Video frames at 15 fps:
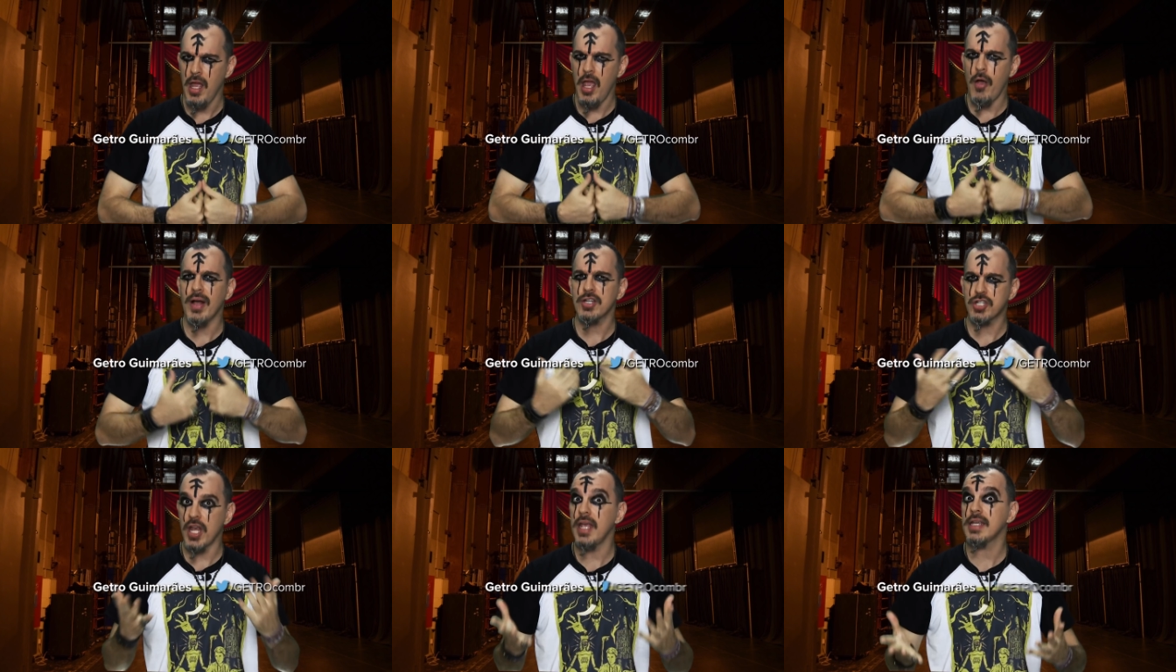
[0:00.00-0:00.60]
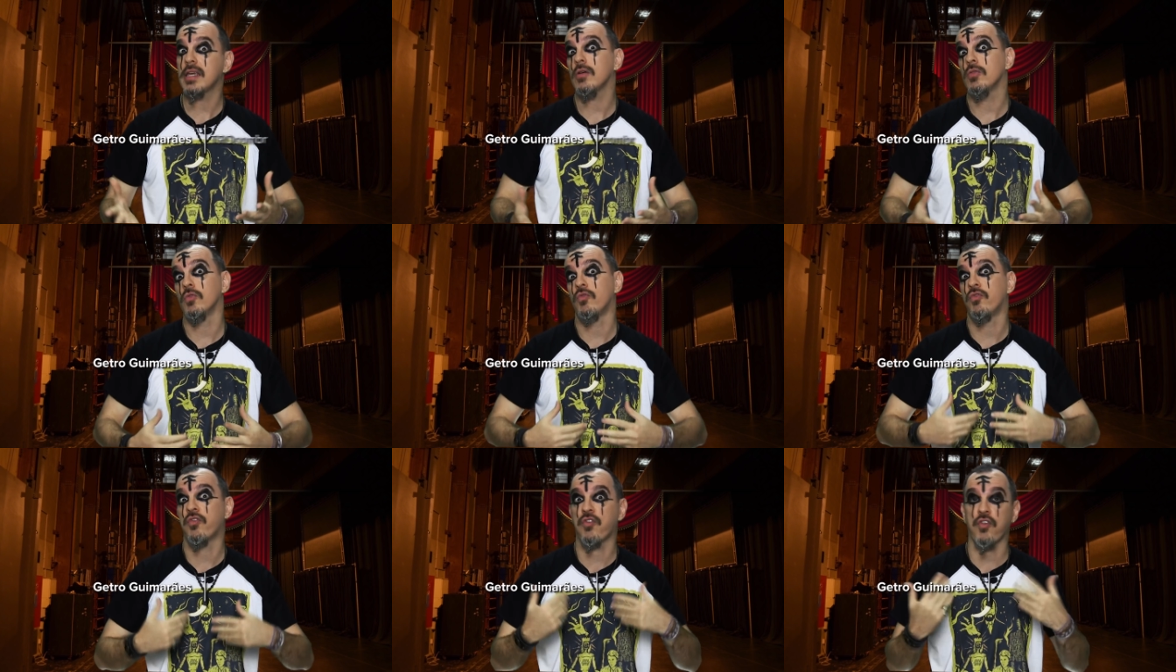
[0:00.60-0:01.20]
eu achei que
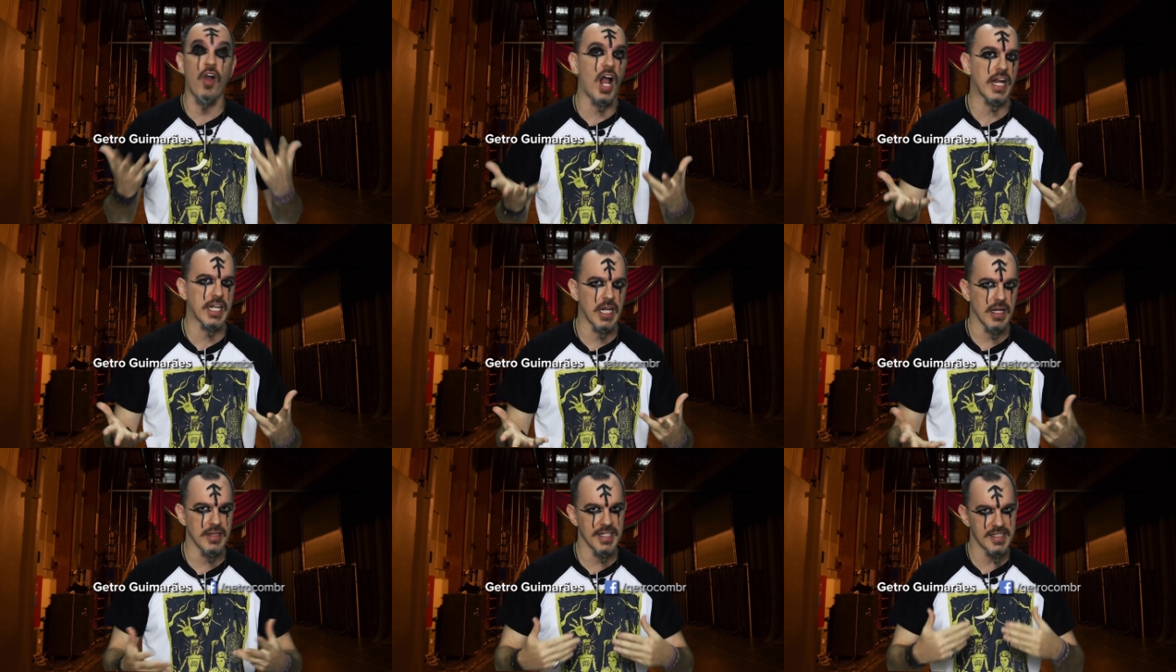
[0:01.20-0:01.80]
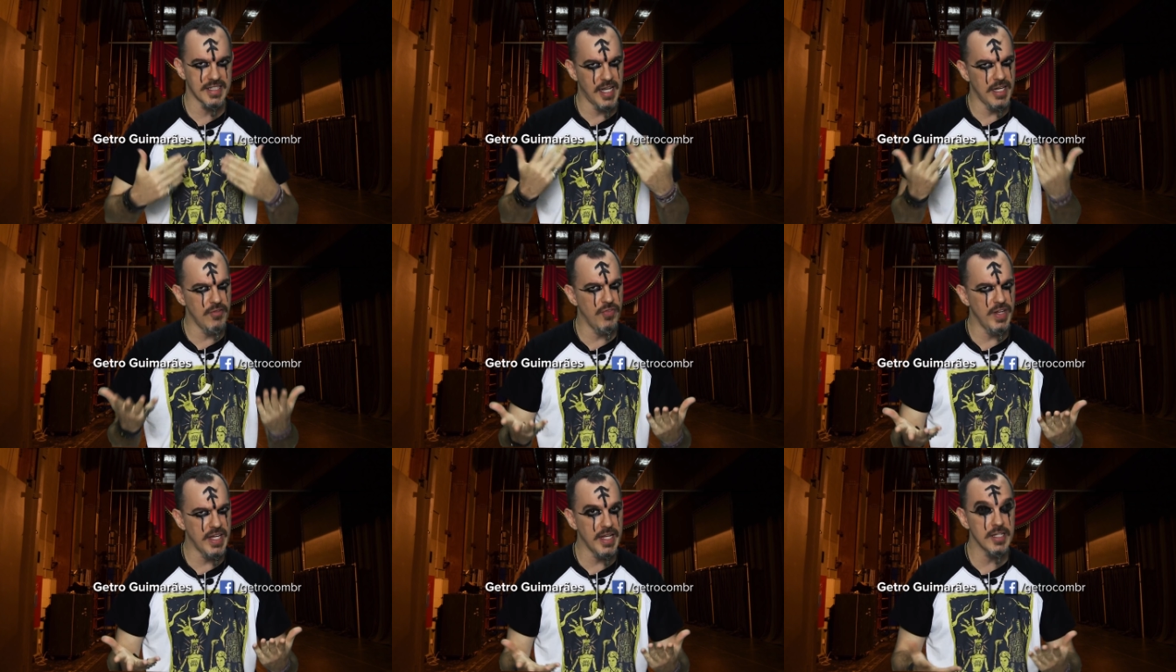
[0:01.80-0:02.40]
o flock da série
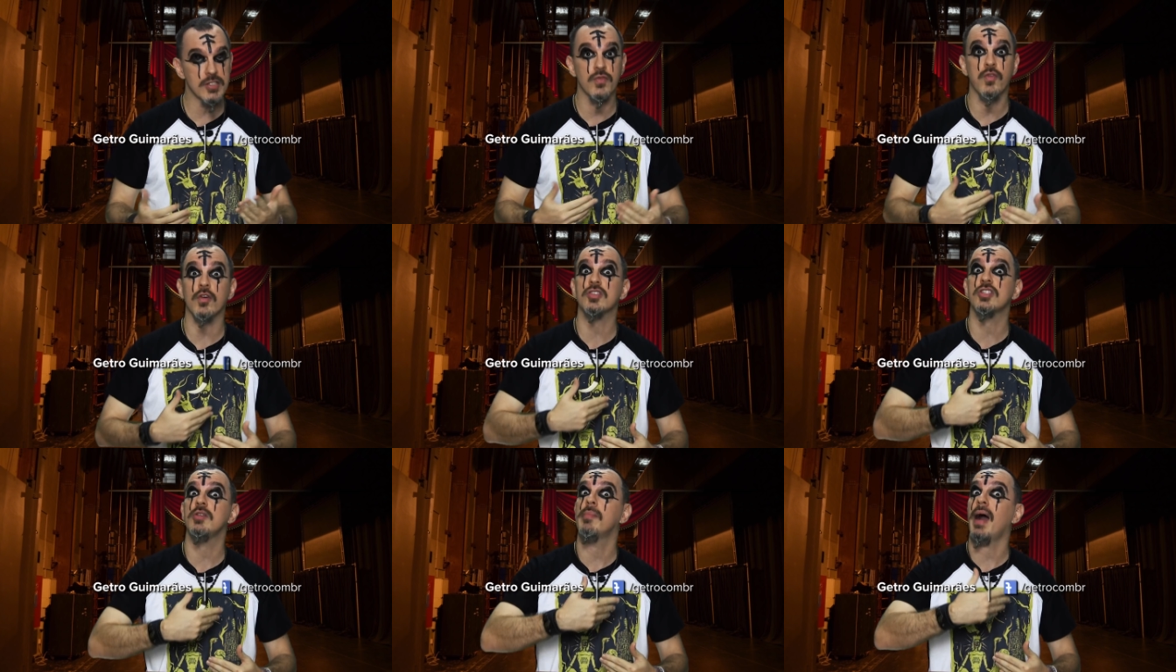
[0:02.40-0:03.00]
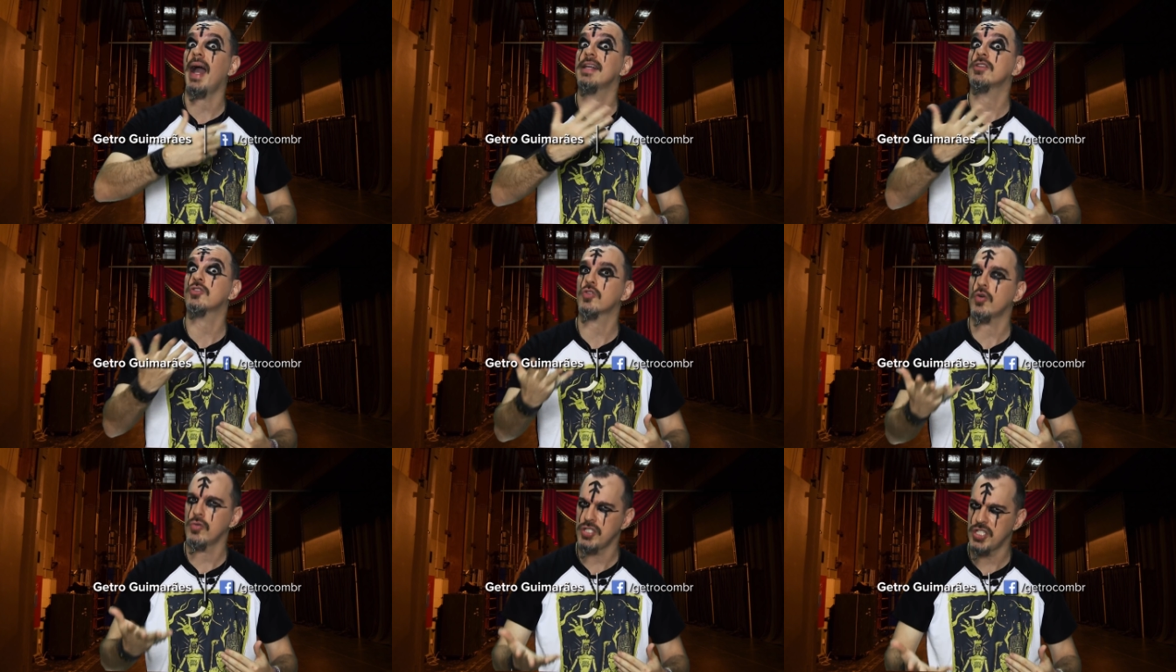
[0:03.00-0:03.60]
Vikings fosse
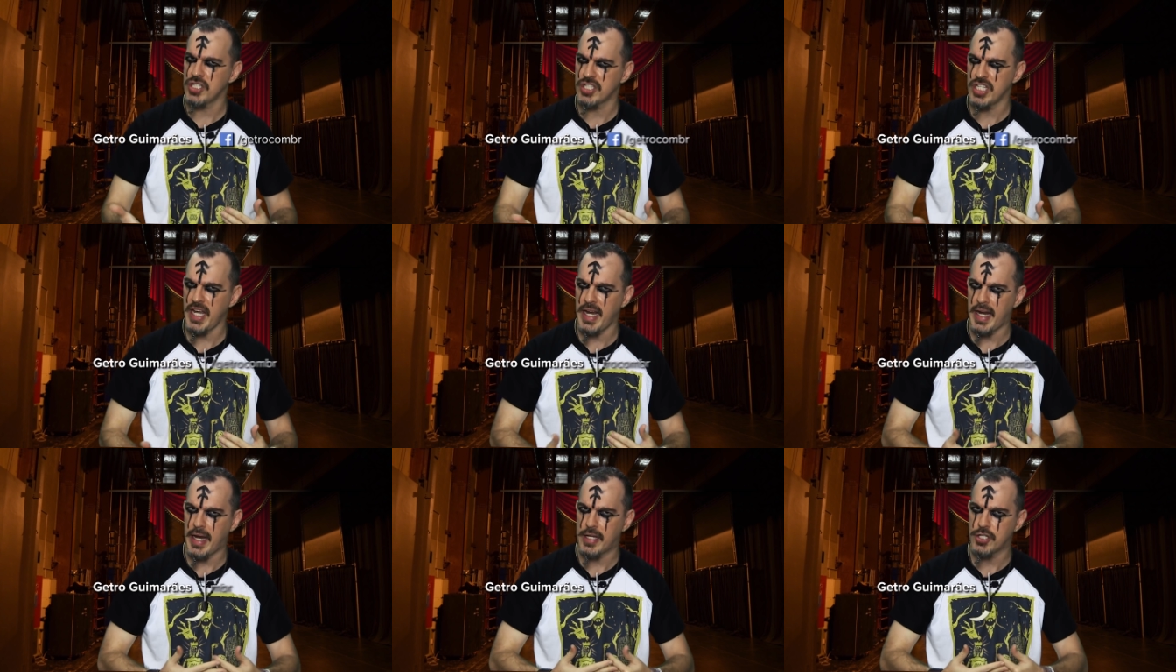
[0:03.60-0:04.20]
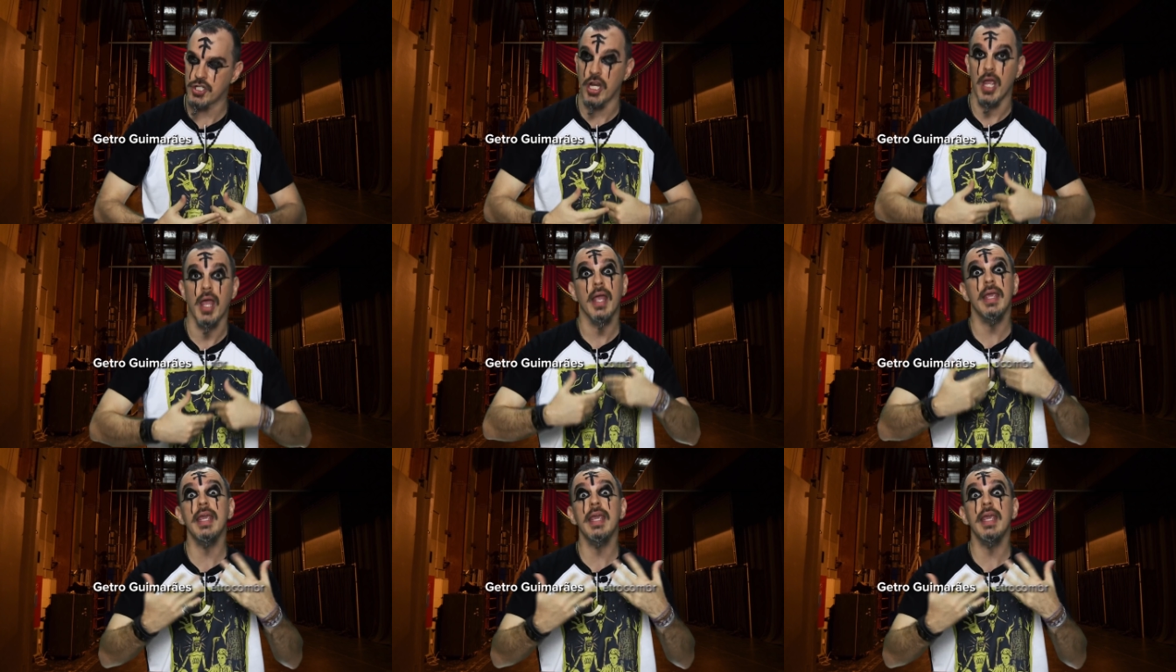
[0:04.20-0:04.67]
mais condizente